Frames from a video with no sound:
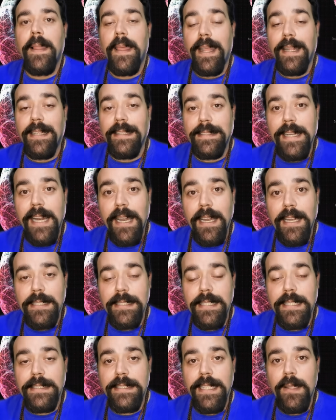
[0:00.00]
entrar en
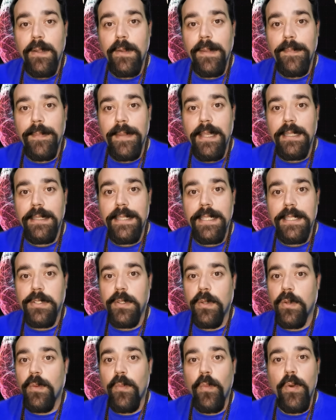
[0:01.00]
ese estado de
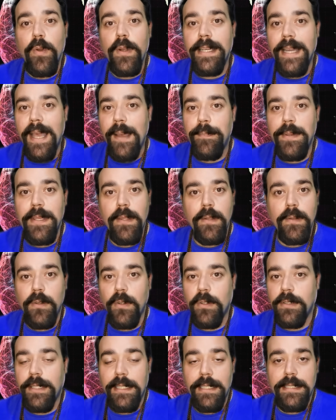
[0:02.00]
meditación muy rápido,
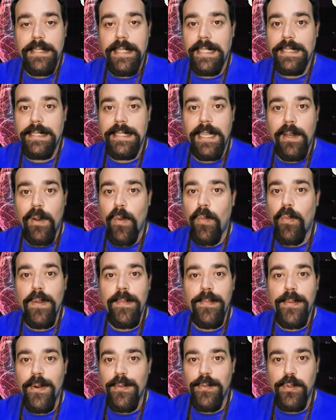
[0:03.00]
no tienes que hacerlo
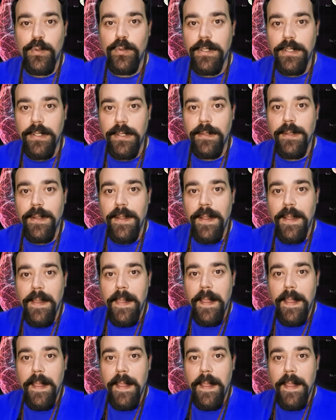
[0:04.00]
muy profundo.